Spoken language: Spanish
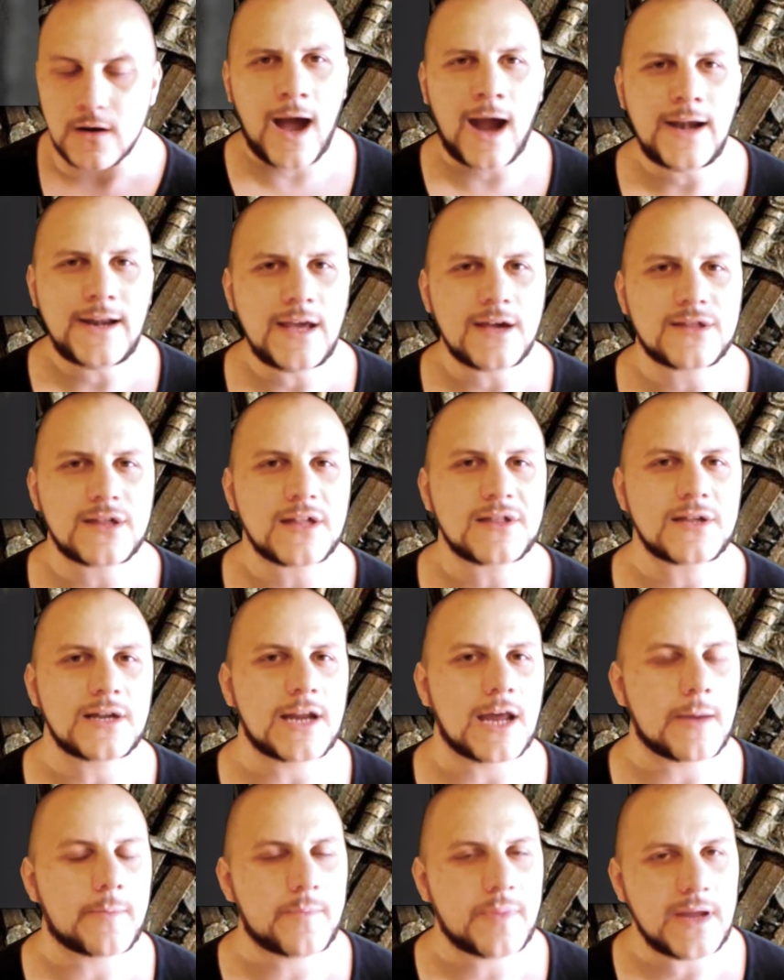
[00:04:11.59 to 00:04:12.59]
Arya se hace
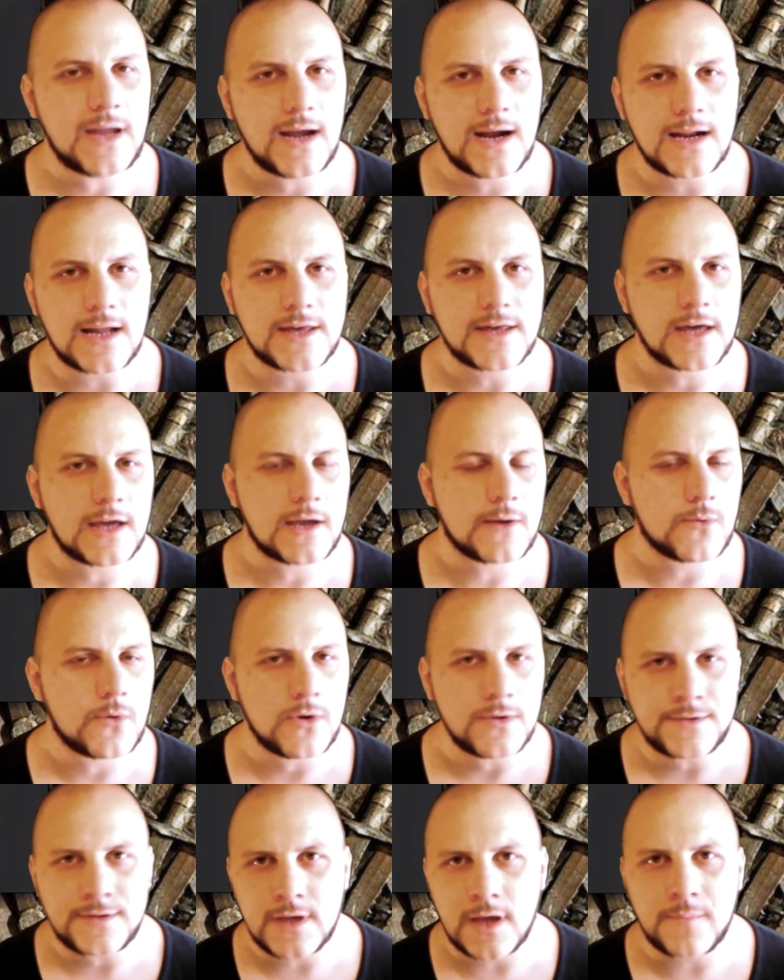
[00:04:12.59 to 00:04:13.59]
la espía a la James
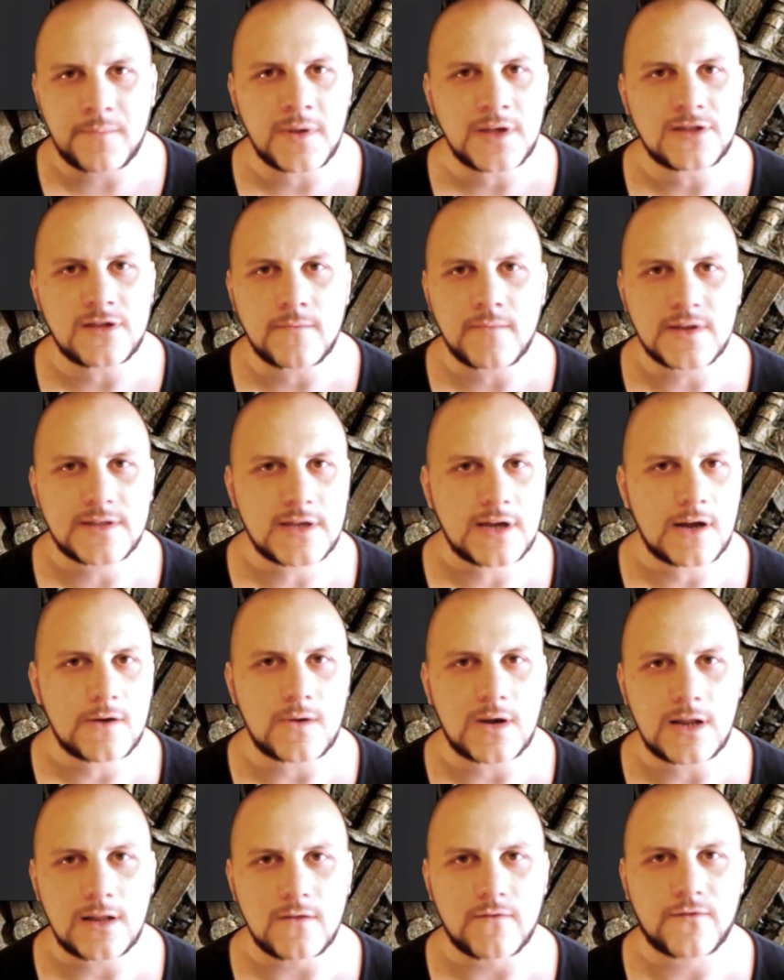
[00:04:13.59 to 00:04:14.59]
Bond, empieza a
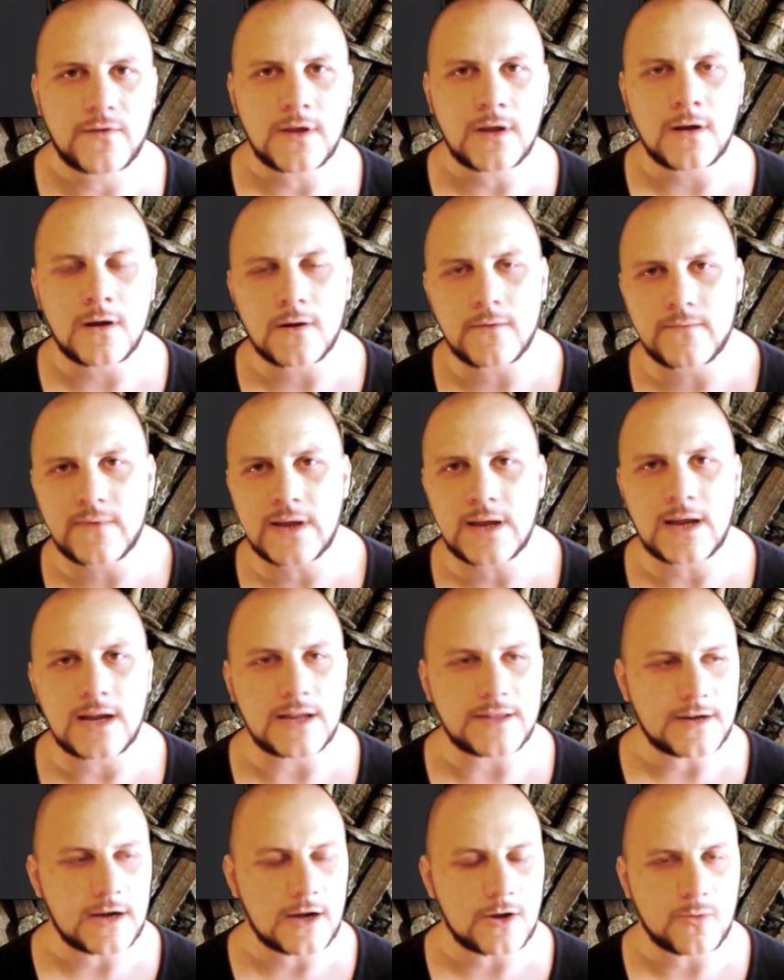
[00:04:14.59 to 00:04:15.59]
investigarlo a Littlefinger, ven que
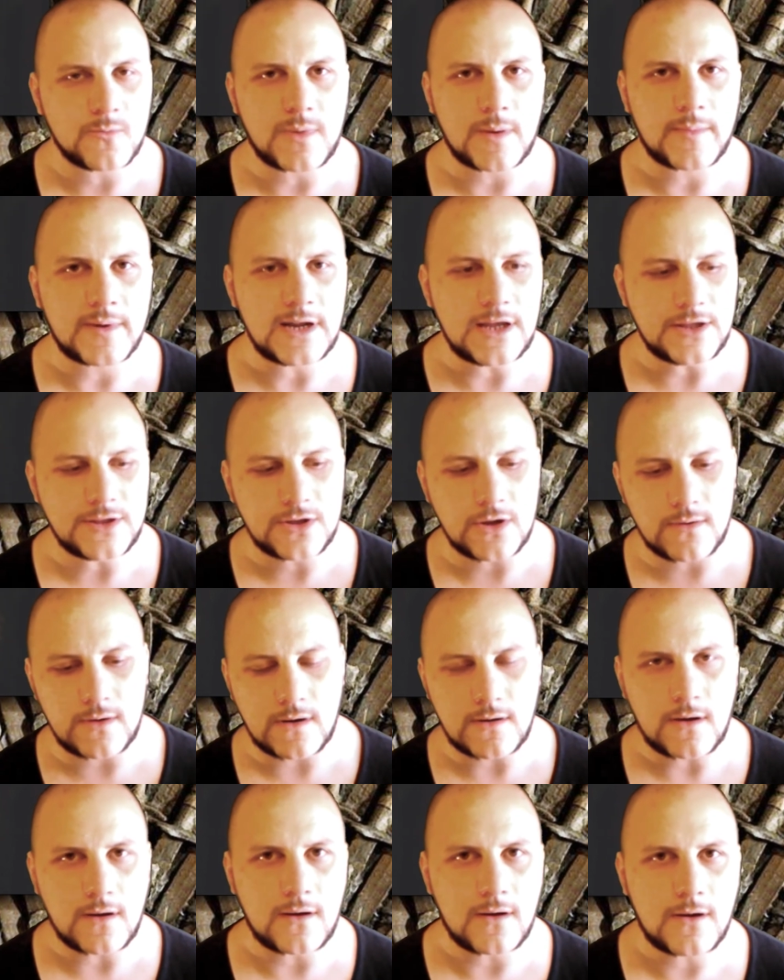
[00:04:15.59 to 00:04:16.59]
le traen un papelito, bla
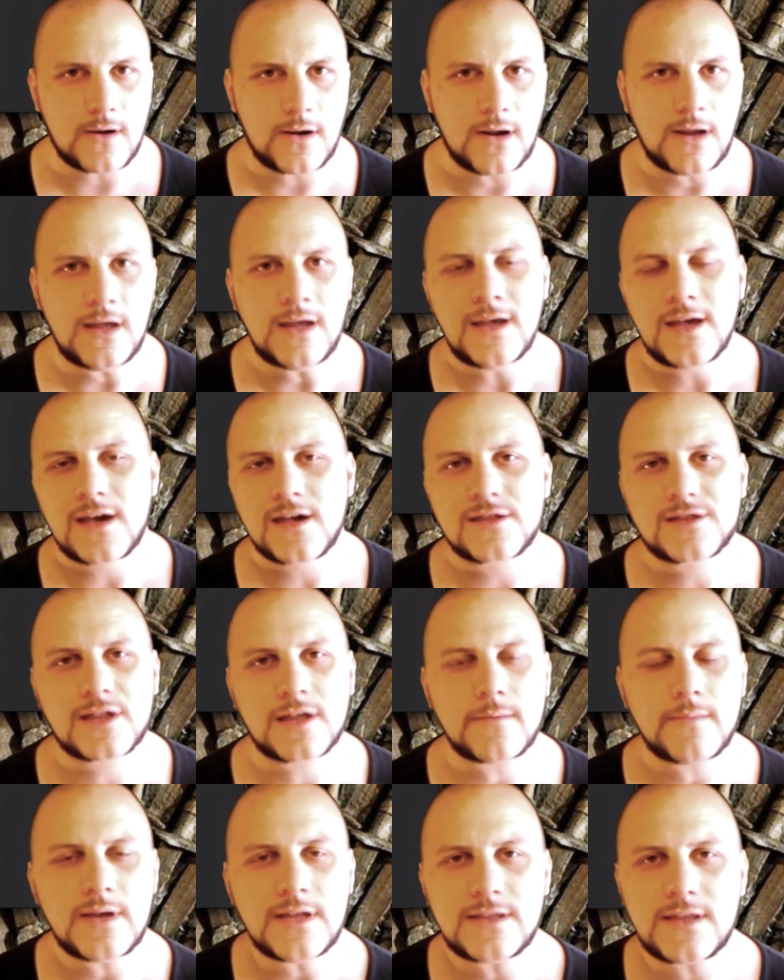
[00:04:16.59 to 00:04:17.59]
bla bla bla,
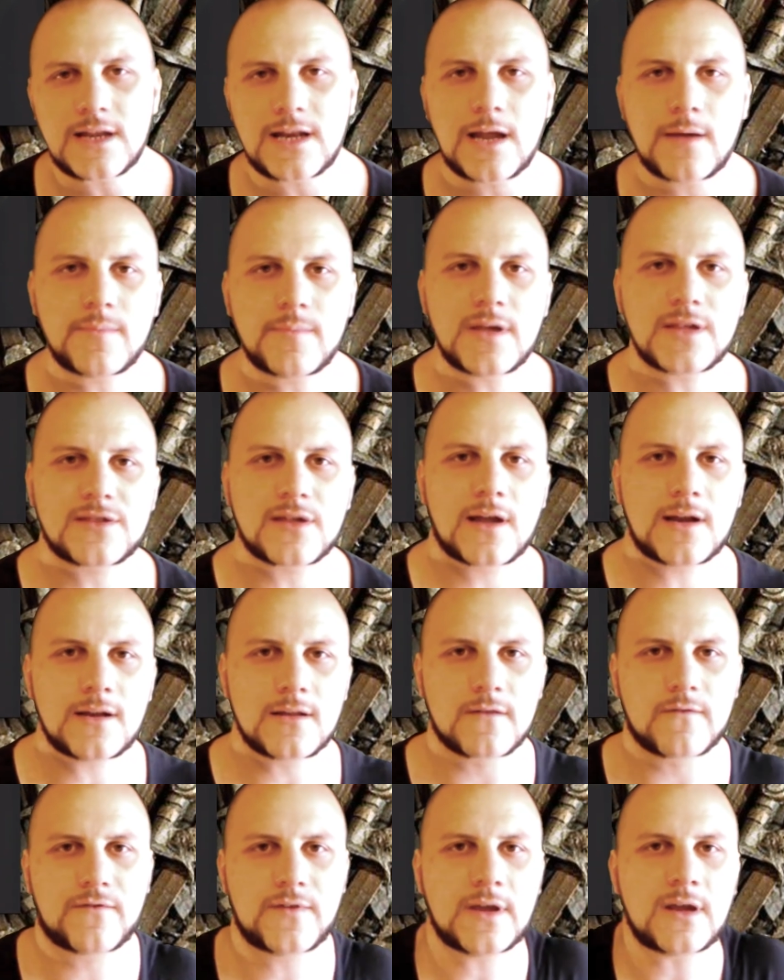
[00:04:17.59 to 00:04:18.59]
se mete en la pieza de
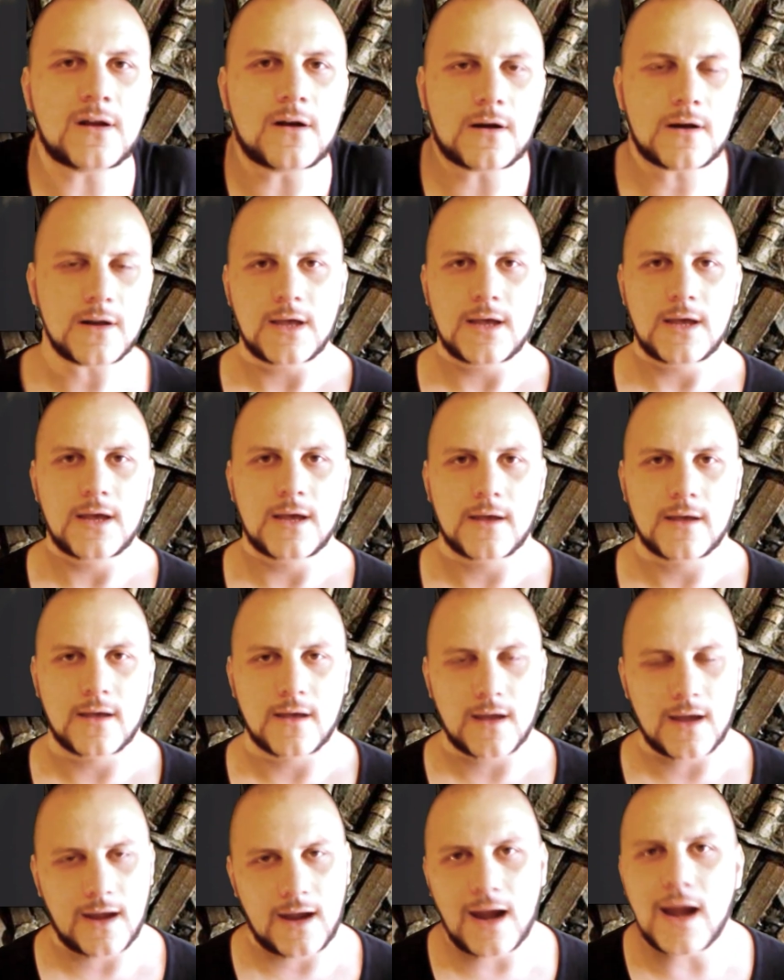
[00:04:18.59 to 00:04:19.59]
Littlefinger,
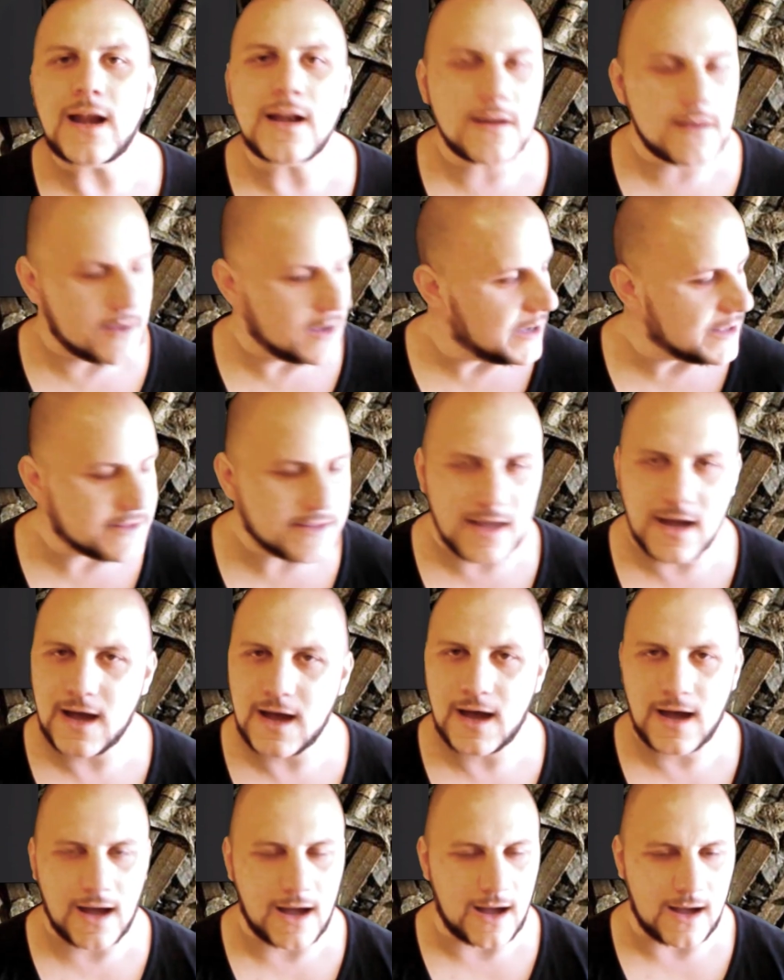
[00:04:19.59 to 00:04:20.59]
él
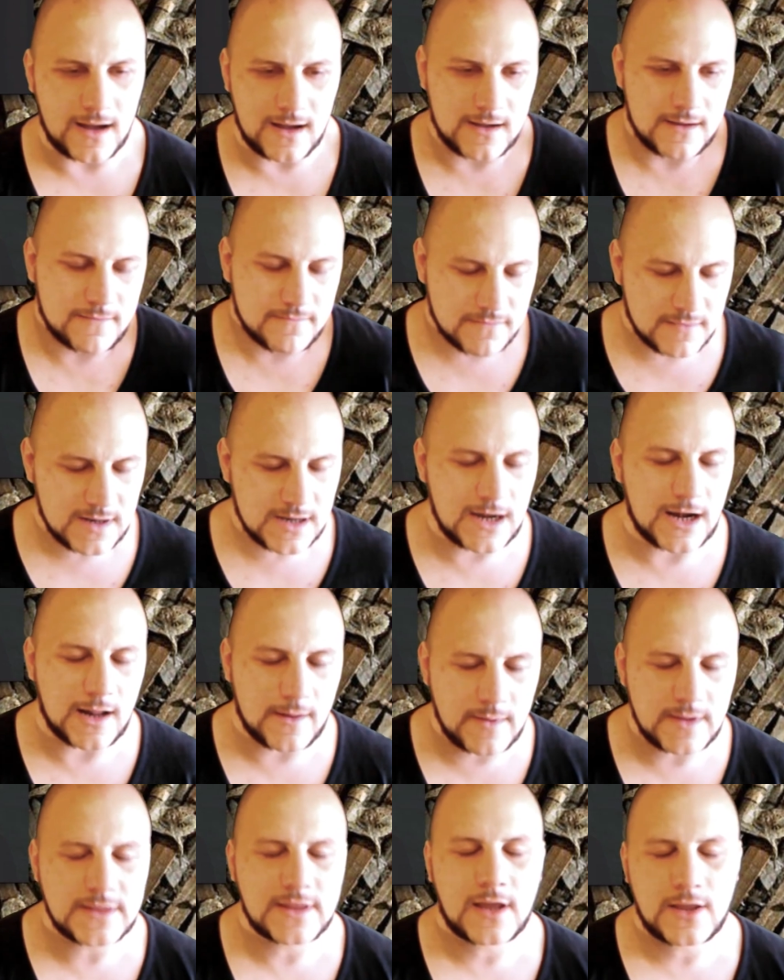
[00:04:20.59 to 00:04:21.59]
está
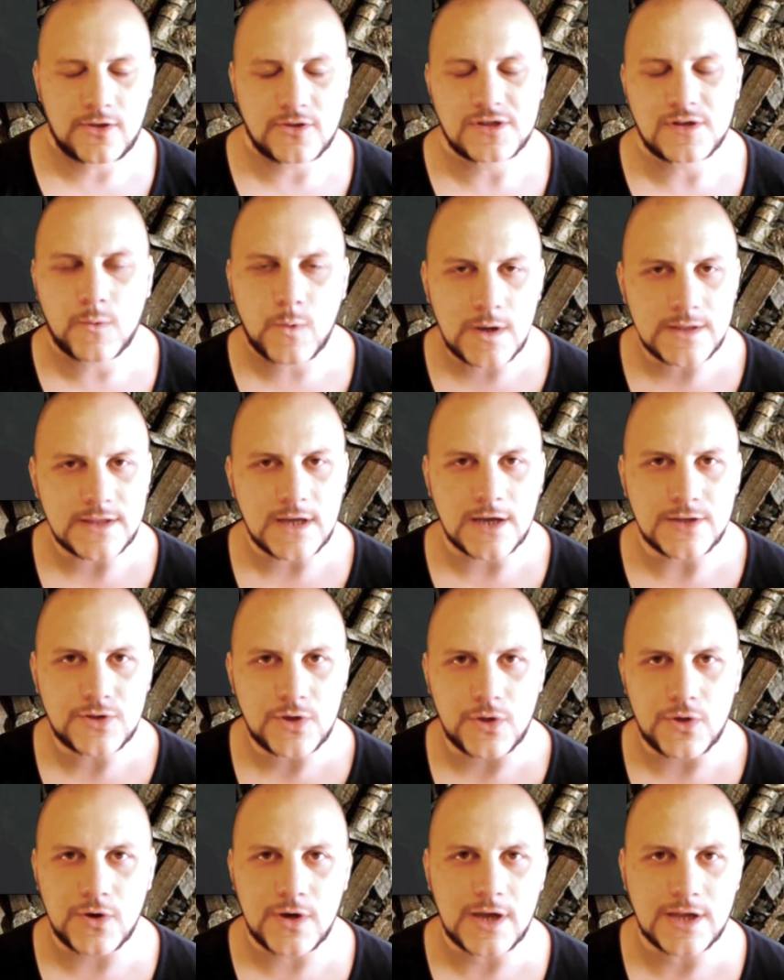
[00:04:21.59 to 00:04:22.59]
claramente dándose cuenta de
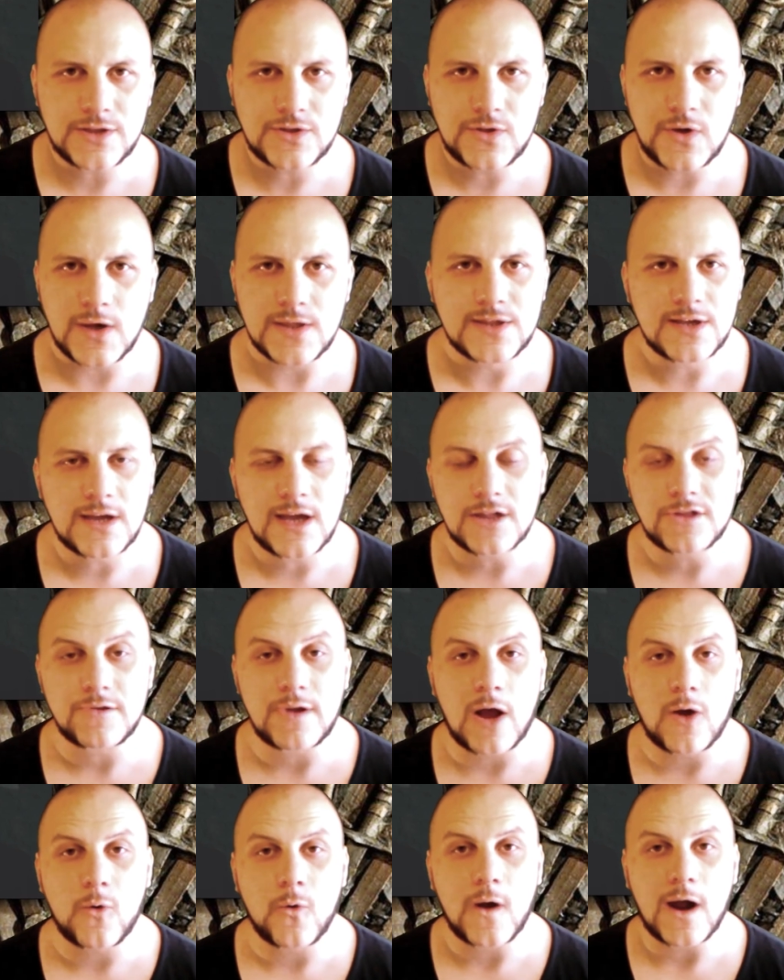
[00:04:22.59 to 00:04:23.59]
todo esto, así que hace
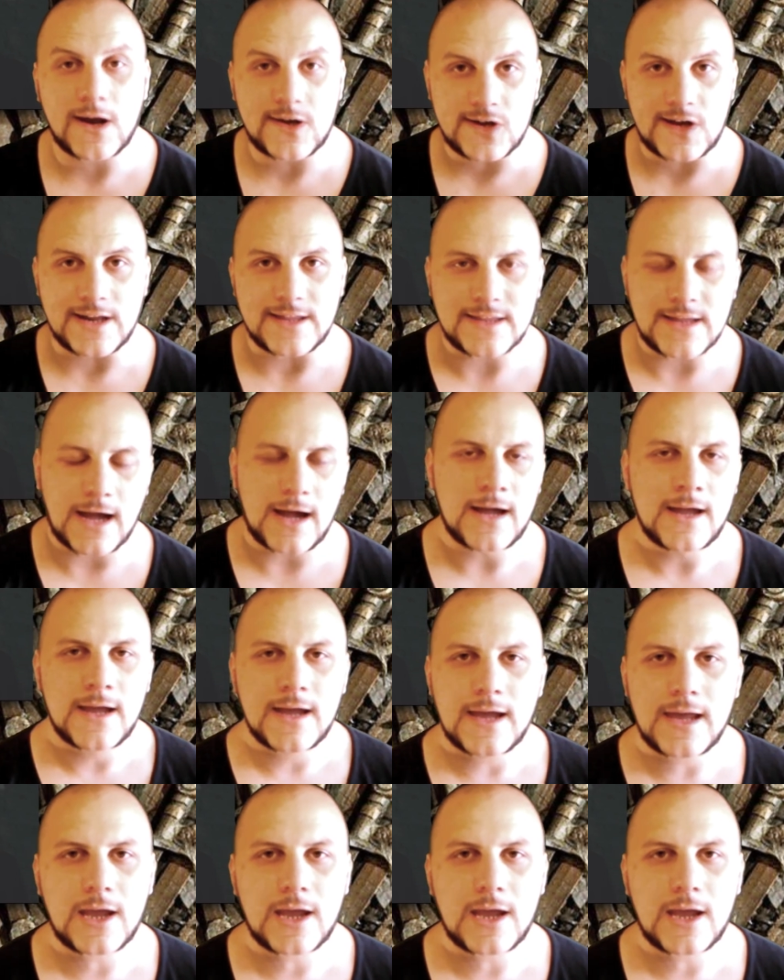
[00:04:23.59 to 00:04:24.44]
una jugarreta.